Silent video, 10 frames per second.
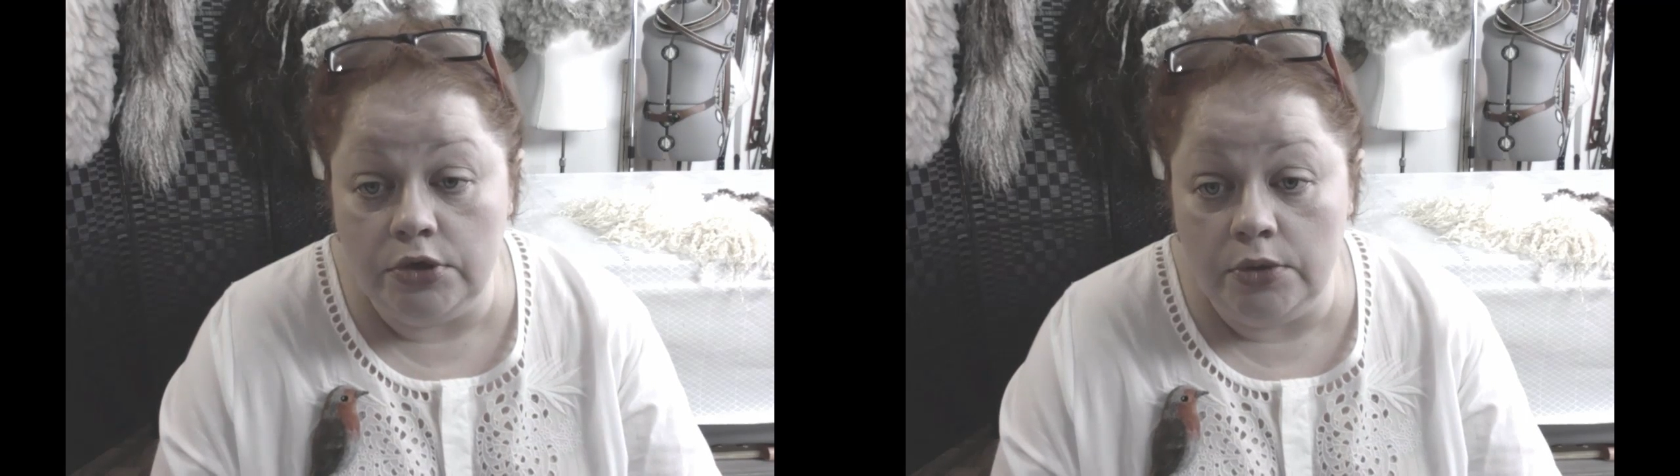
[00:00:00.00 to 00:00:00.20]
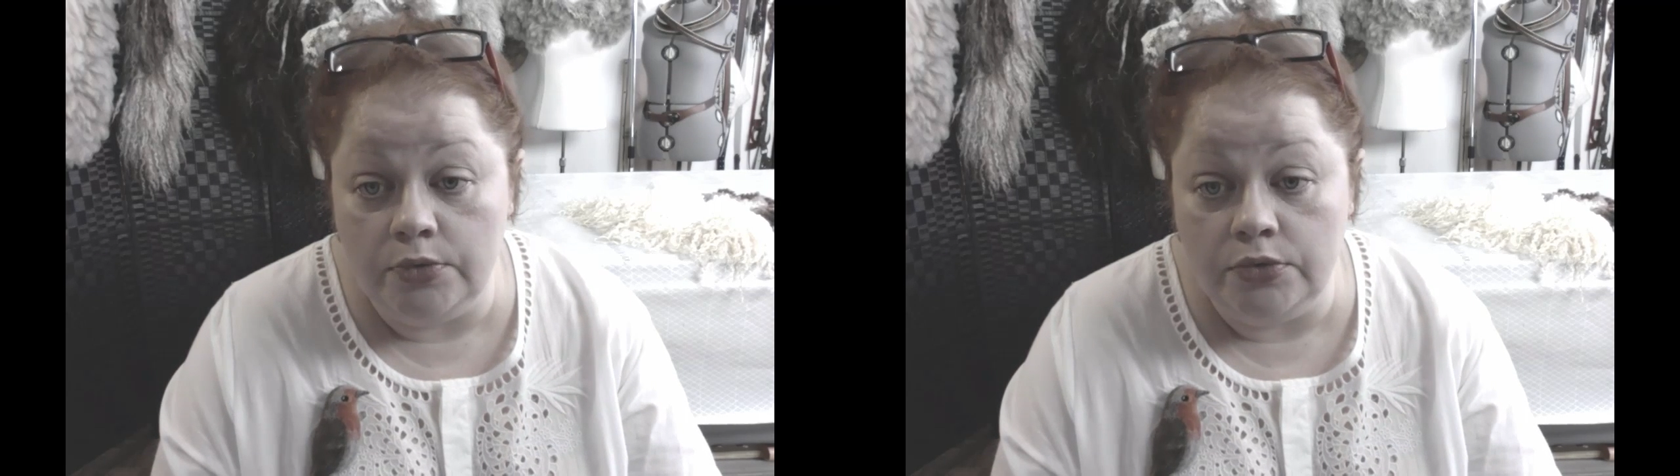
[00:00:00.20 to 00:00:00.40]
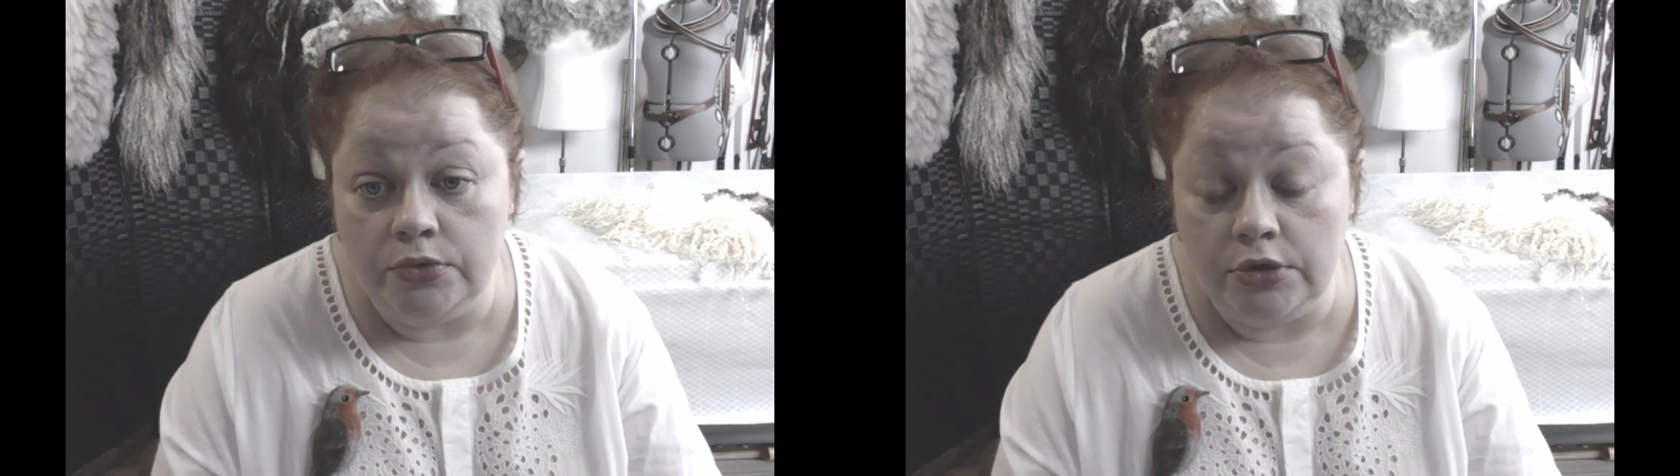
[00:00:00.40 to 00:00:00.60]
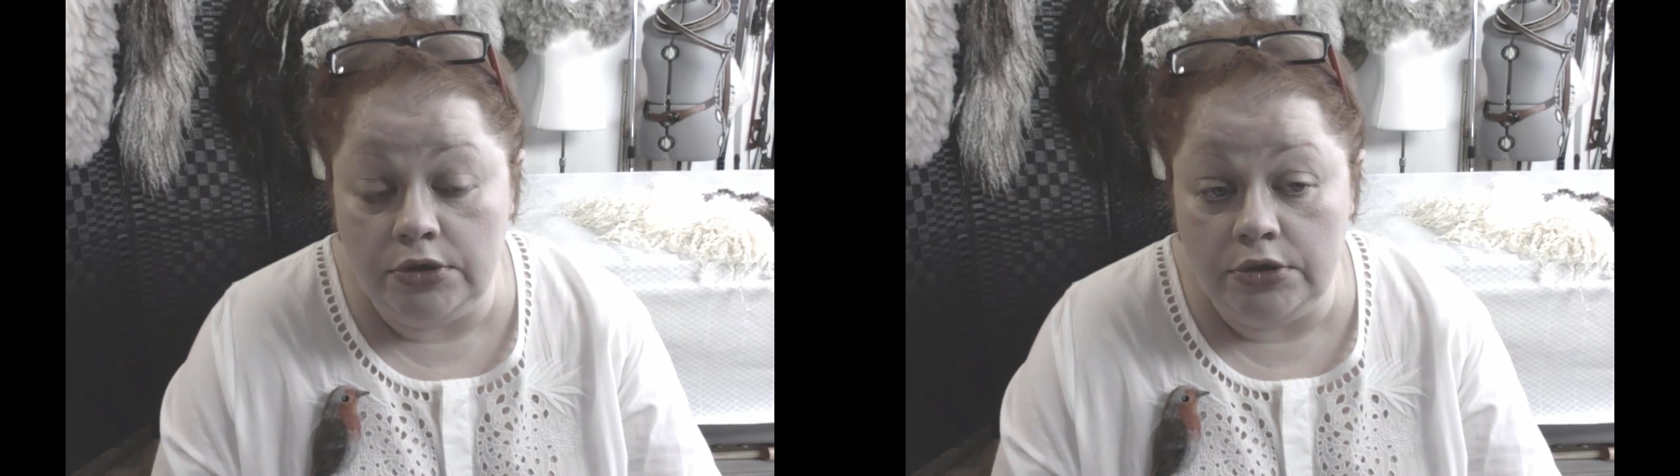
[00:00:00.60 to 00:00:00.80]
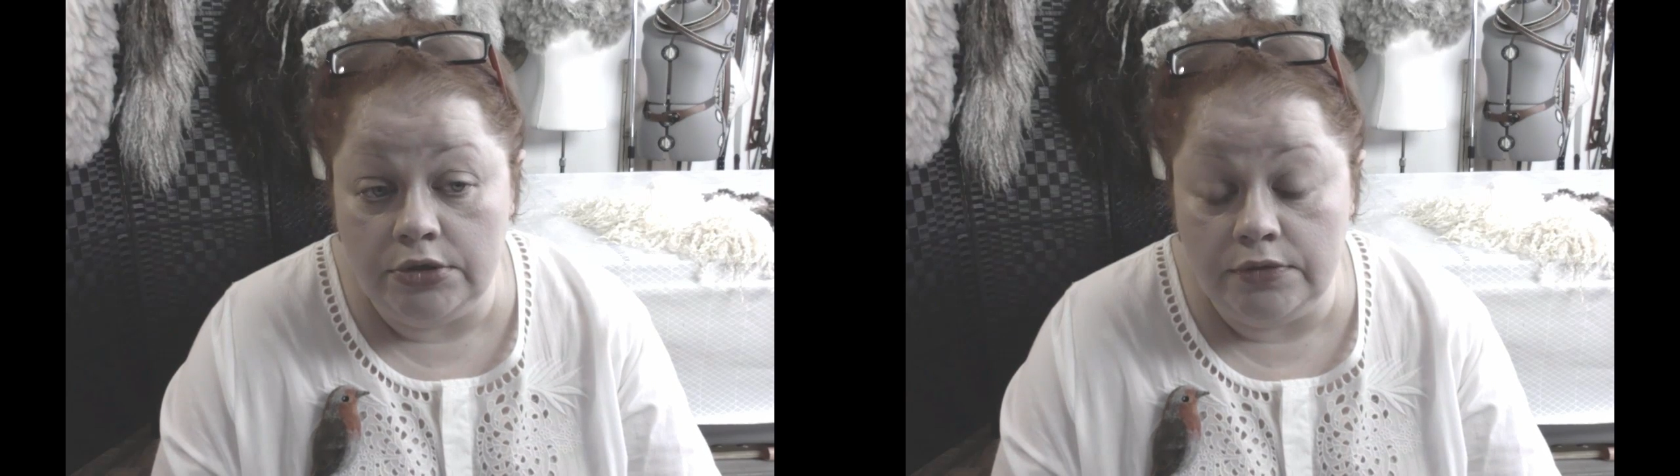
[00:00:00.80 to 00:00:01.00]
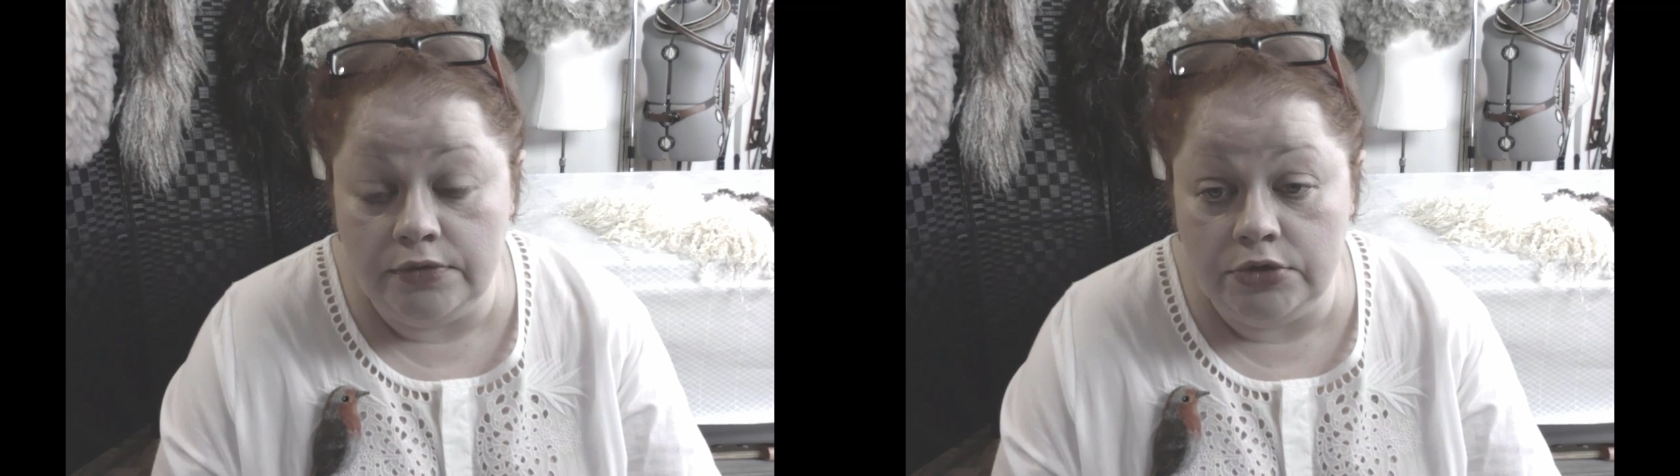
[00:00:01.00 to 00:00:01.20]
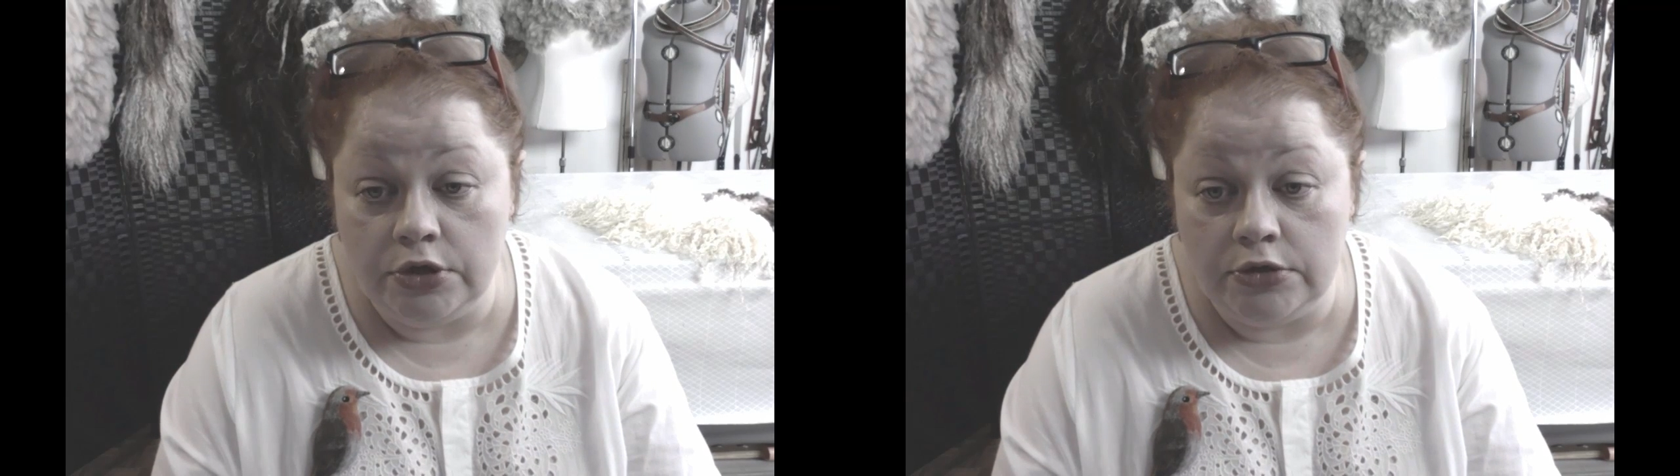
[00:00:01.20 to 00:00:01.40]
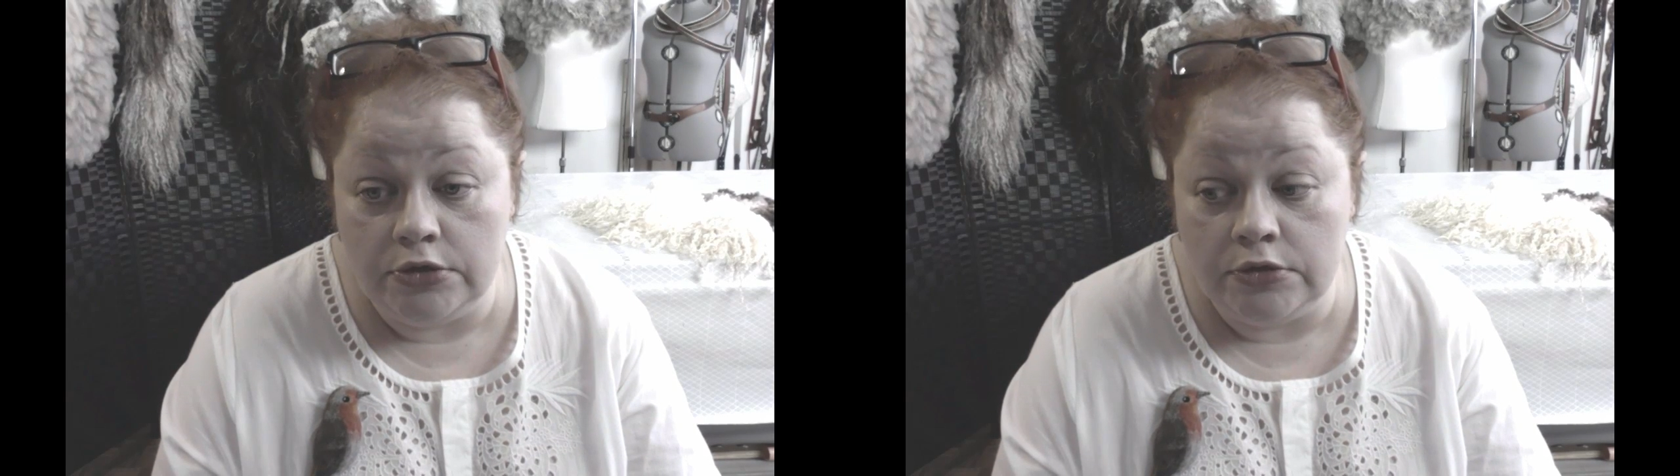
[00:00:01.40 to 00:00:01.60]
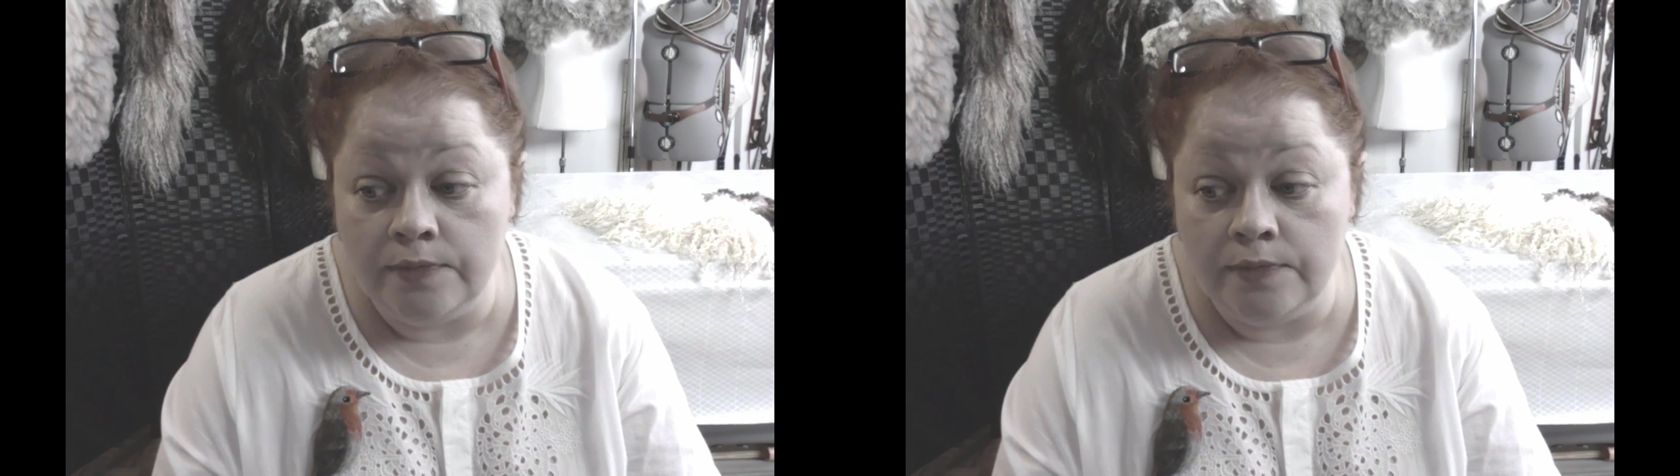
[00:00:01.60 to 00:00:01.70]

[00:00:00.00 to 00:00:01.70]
я буду на них отвечать.